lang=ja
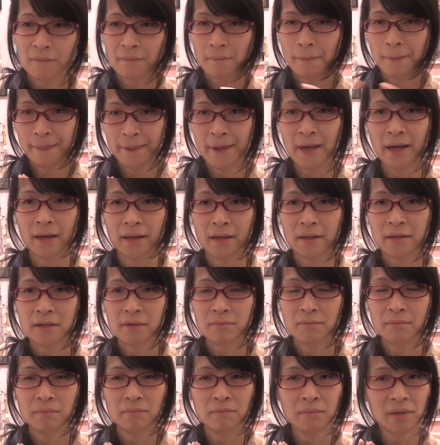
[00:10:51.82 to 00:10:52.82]
ね、
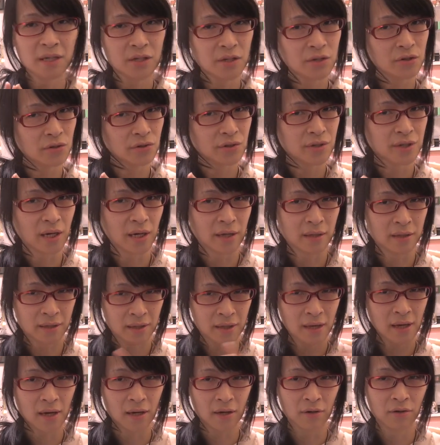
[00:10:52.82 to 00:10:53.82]
3つを使っ
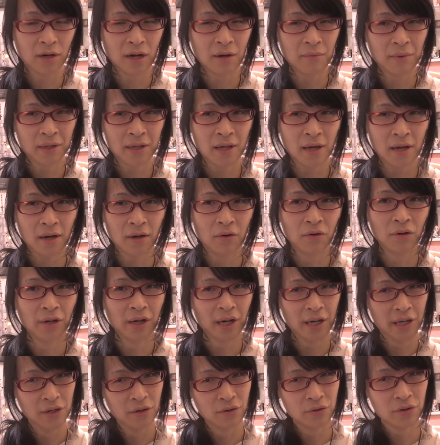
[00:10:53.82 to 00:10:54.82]
て比べてこれ
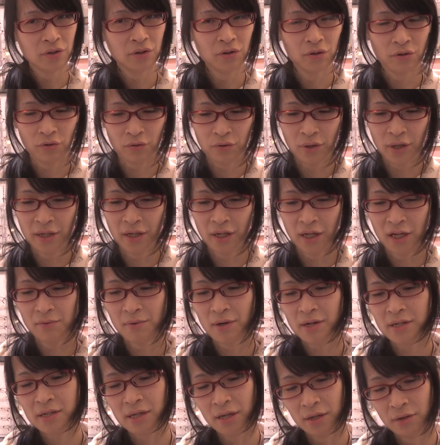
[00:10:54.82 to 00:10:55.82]
がいいよっていうことはでき
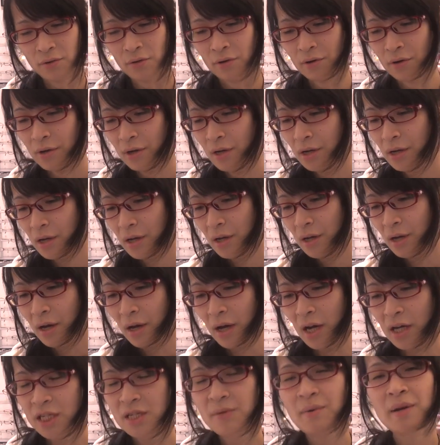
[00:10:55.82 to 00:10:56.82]
ますけど
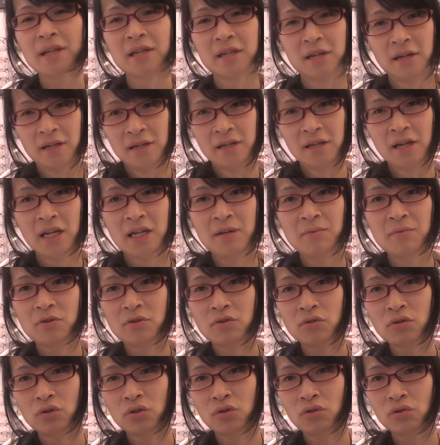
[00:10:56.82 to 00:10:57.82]
初めてなんで何
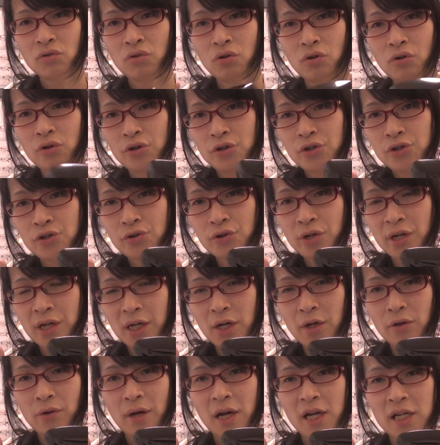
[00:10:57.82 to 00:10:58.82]
分このこういう商品
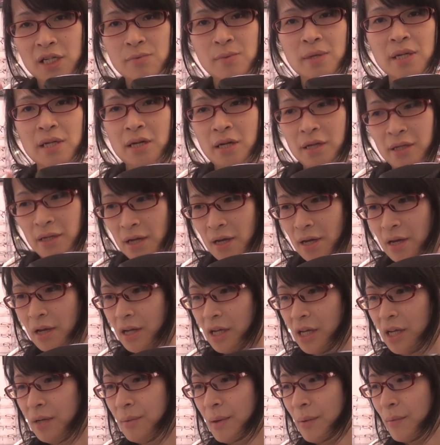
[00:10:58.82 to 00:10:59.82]
買うの初めてなんで
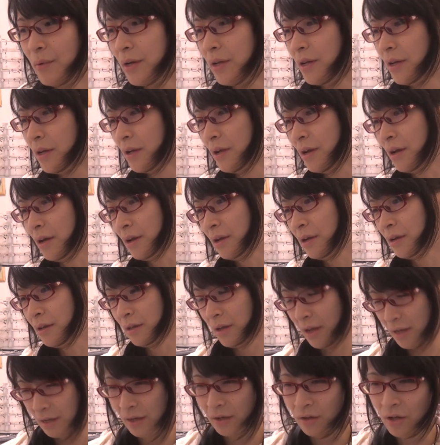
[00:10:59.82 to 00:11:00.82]
今までで
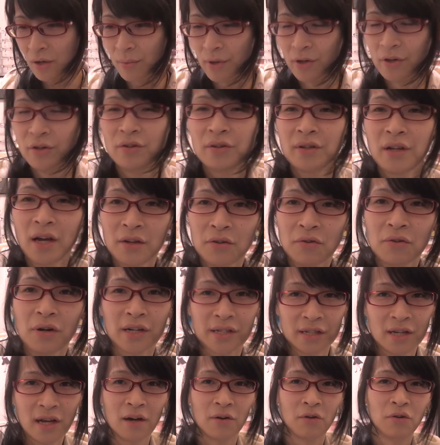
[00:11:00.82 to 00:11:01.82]
ね例えばルーターと
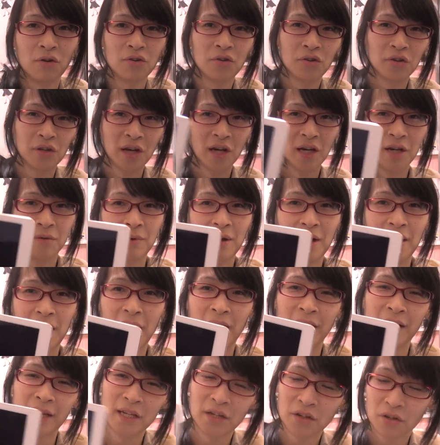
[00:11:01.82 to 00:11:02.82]
かさこういうのであれば
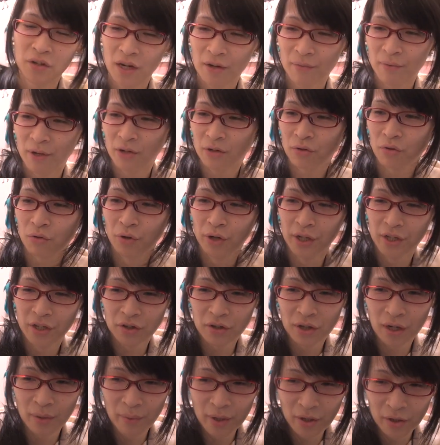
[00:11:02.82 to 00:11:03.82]
あれに比べるとこれに
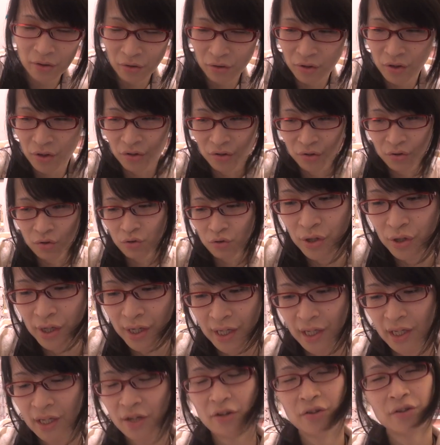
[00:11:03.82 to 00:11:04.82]
比べるとっていうク
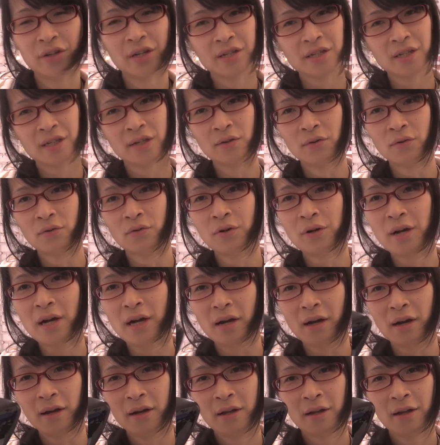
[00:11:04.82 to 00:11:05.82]
ができるんですけどこれ
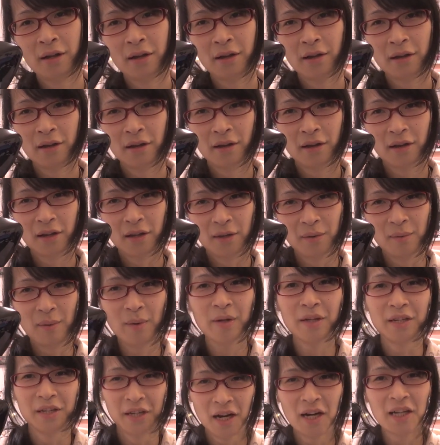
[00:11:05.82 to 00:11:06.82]
は今
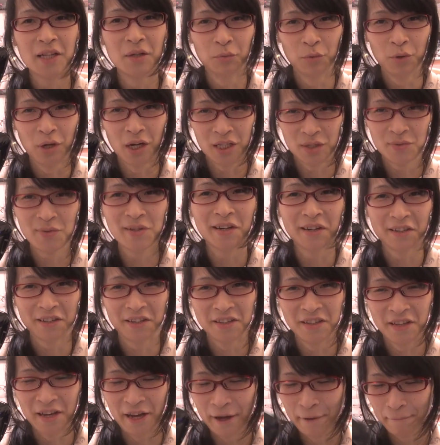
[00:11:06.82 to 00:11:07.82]
までなとも初めて買っ
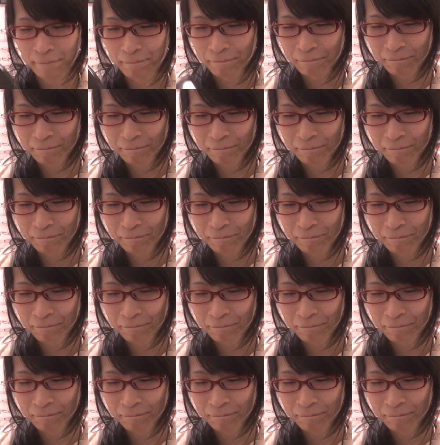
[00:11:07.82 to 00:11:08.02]
たんで